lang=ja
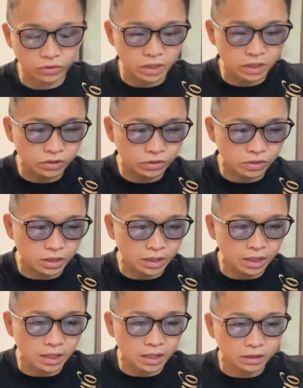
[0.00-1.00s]
ジェニックが
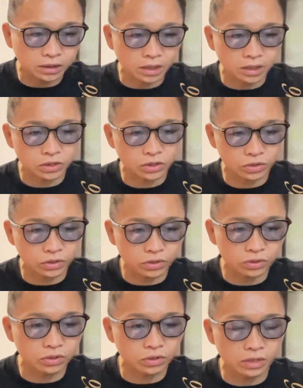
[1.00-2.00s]
長かったりす
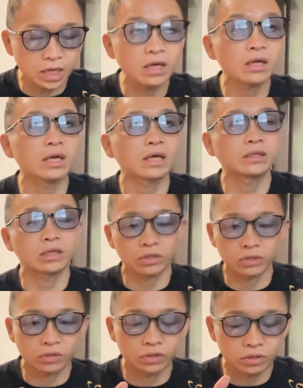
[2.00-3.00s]
る、ね、やって
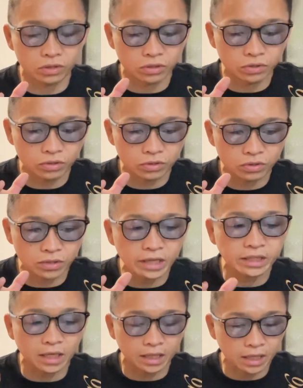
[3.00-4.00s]
る、
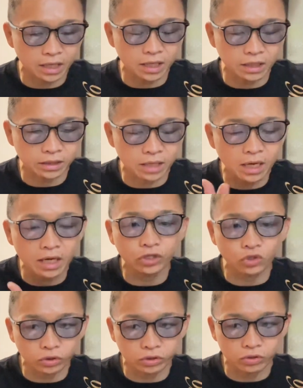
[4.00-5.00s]
歴が長が、長い
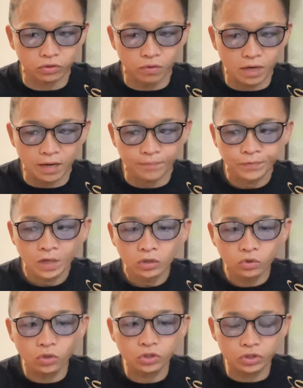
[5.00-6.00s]
人っていうのは、
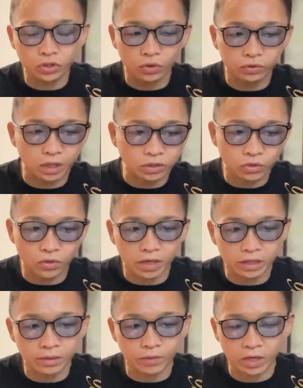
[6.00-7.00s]
糖質量を多少上
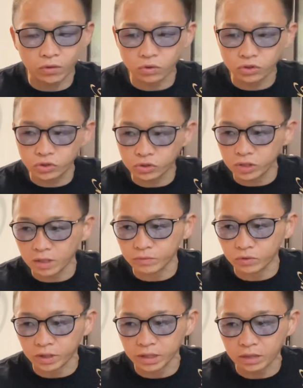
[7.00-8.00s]
げてもね、50g
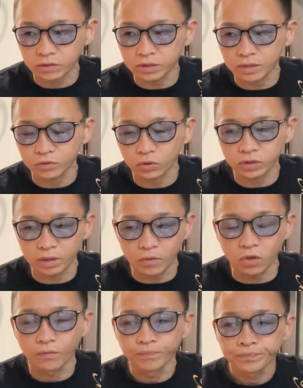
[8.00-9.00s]
とか 100g 取って
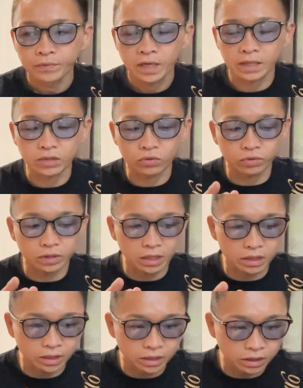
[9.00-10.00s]
も、ケトン体
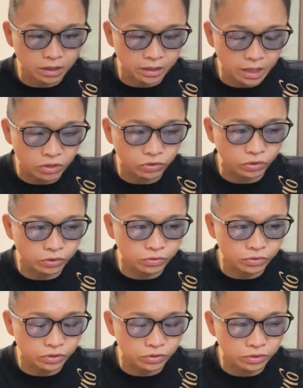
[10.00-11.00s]
にが出るというふう
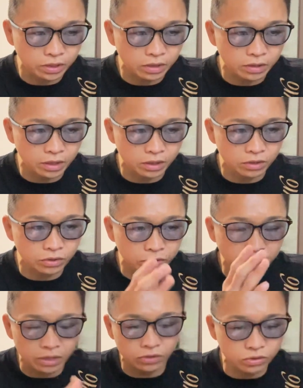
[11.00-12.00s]
に言ってくれ、言っ
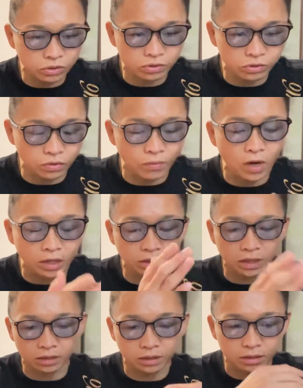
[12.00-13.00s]
ているのもあっ
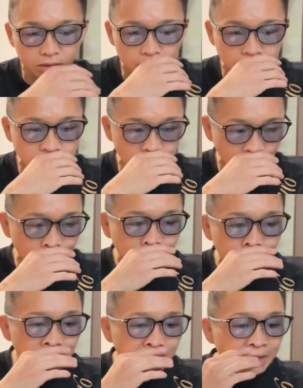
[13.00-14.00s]
たんですよ。
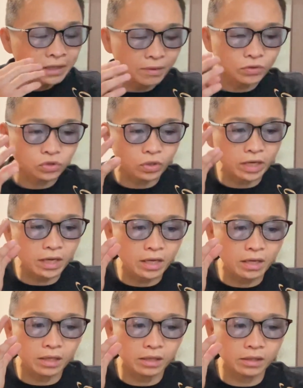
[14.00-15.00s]
でも、それ